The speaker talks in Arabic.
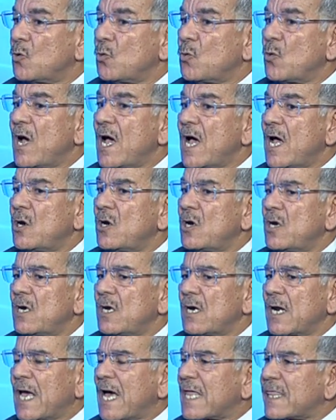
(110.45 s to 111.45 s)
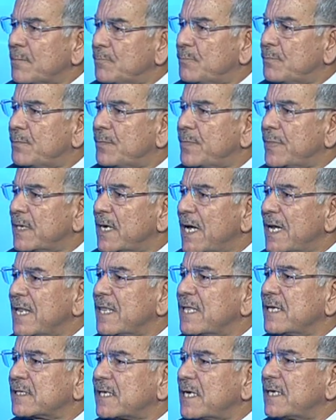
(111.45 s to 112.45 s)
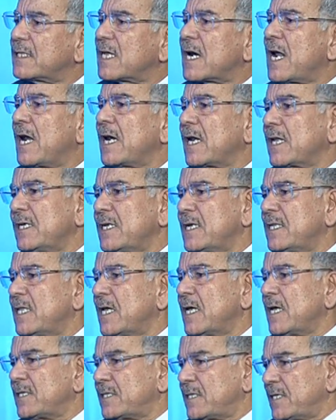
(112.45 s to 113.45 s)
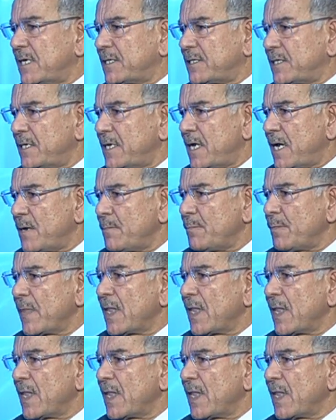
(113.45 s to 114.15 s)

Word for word: والغضب الذي سيطر على القياده السياسيه